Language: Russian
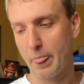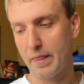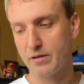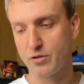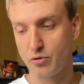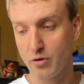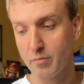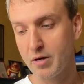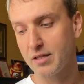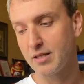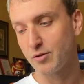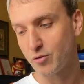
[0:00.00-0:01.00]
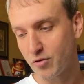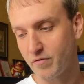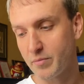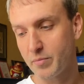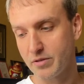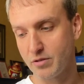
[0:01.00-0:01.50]
Ждем, когда друг
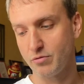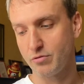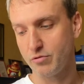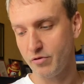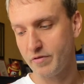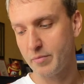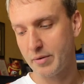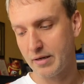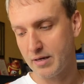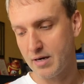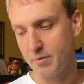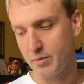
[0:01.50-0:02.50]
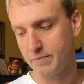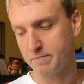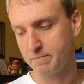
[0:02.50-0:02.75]
выполнит условия программы.